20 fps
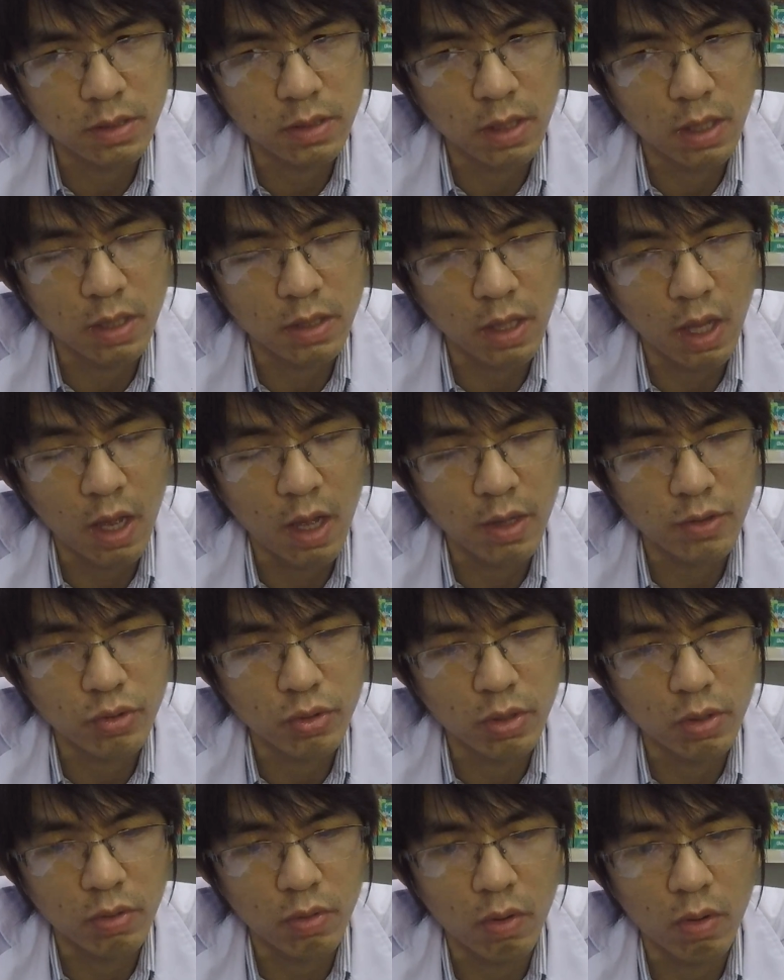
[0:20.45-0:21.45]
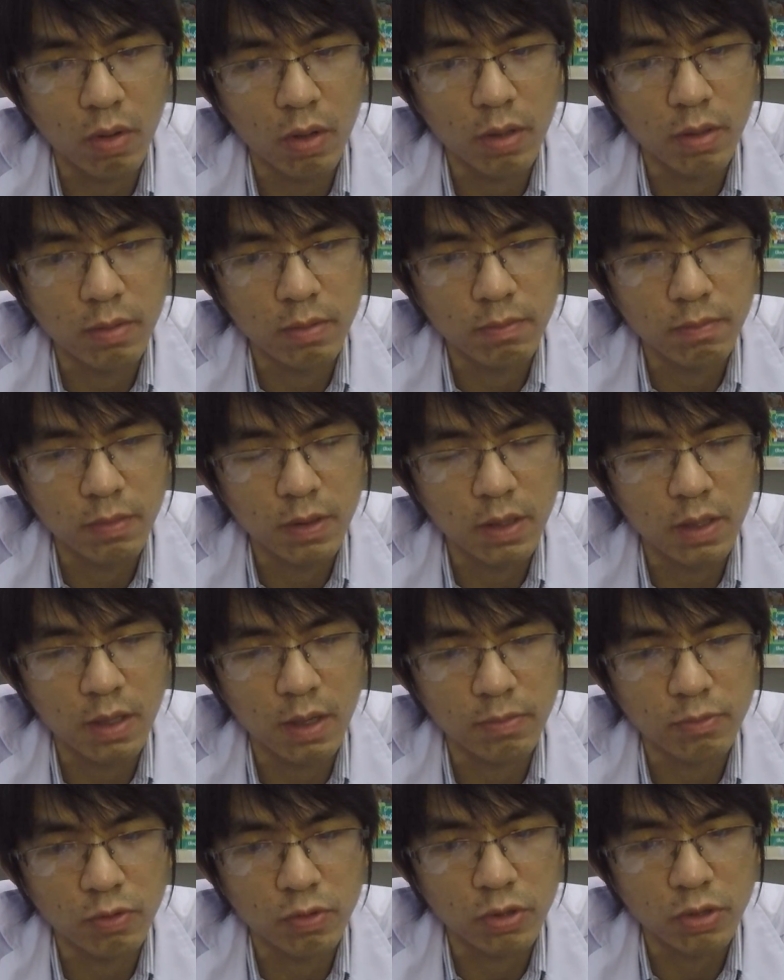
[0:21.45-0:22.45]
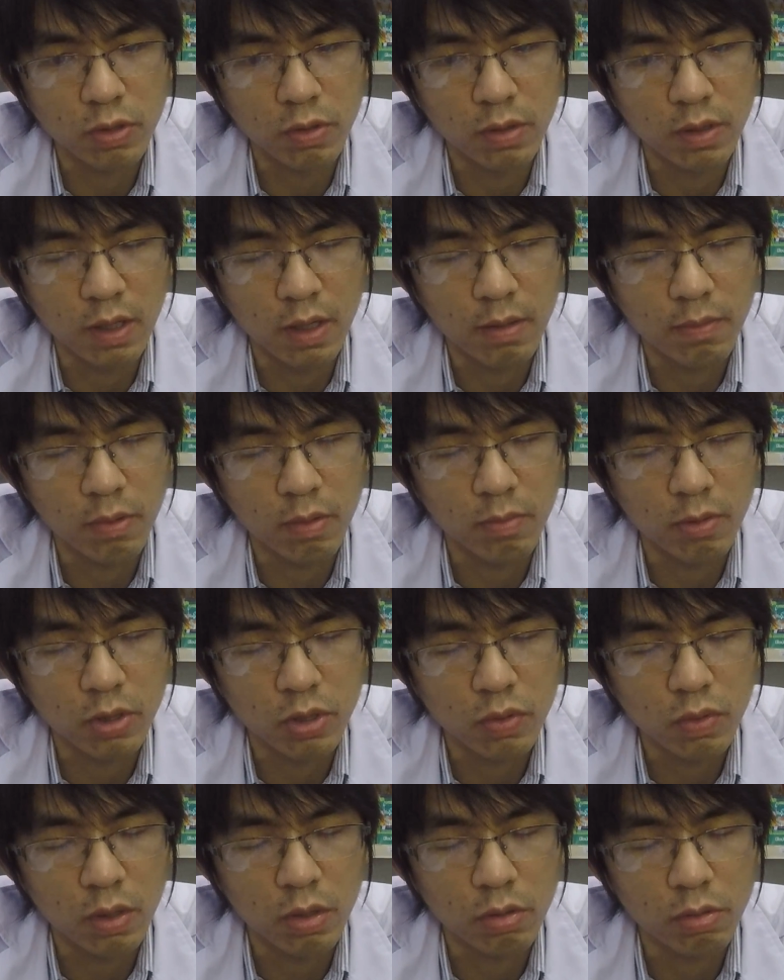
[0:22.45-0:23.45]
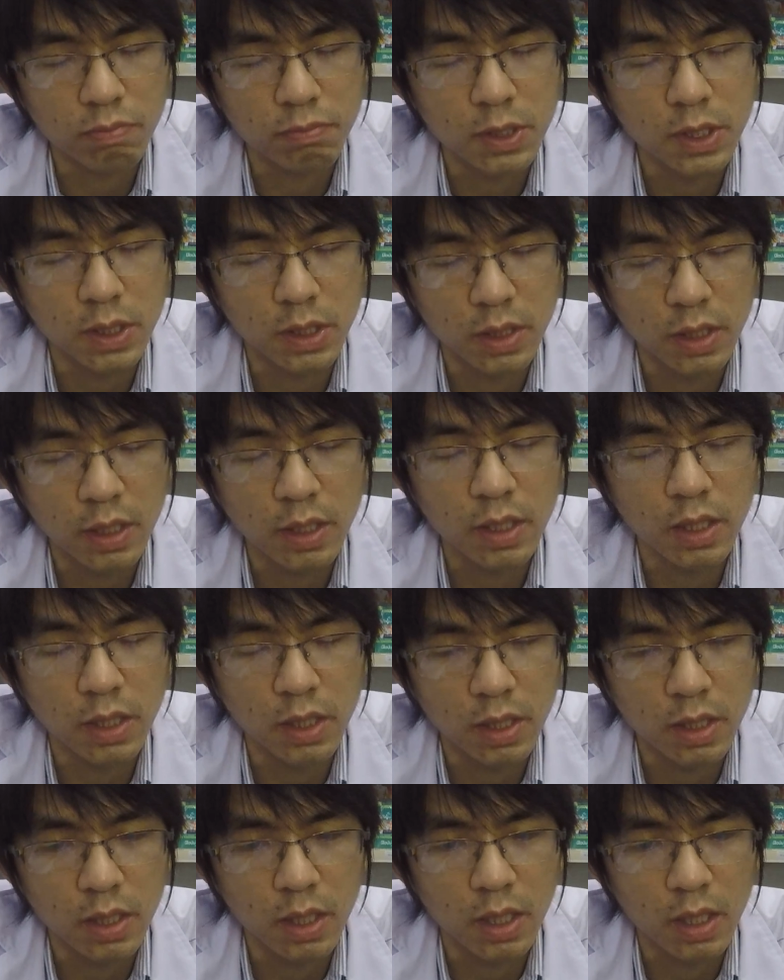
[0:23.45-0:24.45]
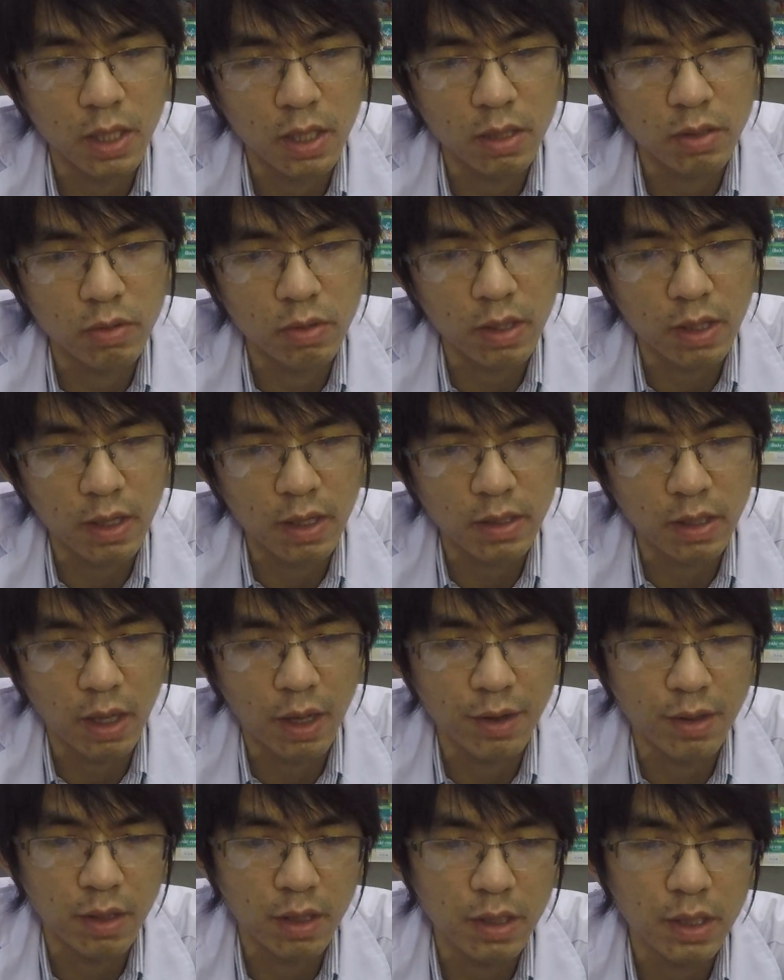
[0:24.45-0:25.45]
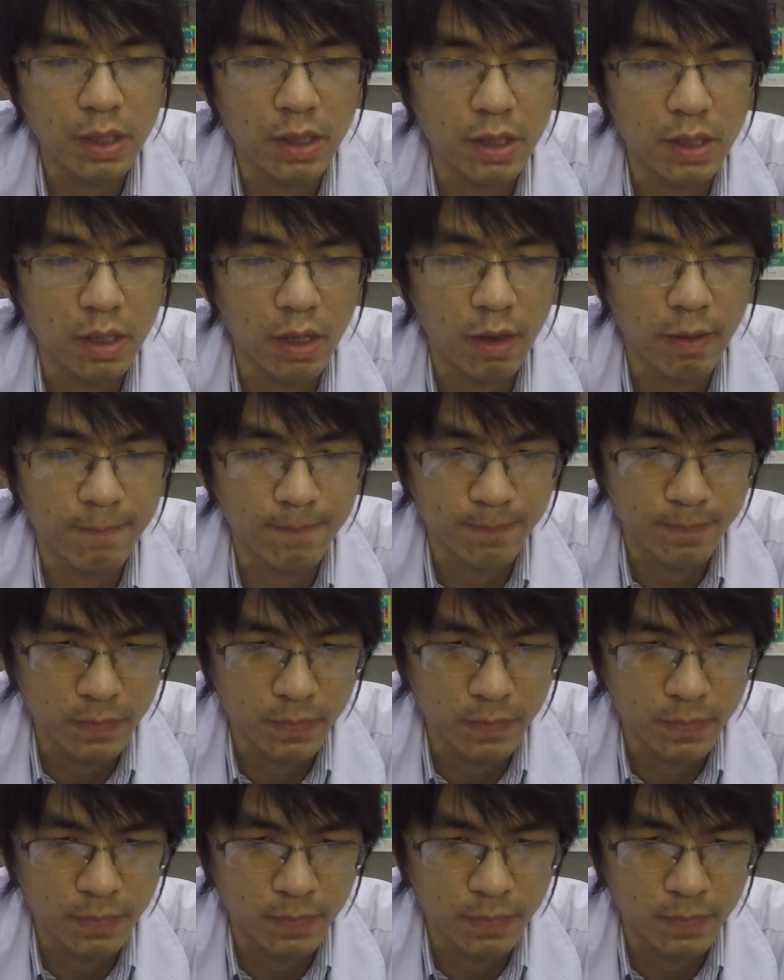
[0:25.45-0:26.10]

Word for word: ยาทาสเตียรอยเป็นอันดับต้นๆนะเพราะมันช่วยลดผื่นได้ดีนะฮะลดอาการคันได้ดีนะครับ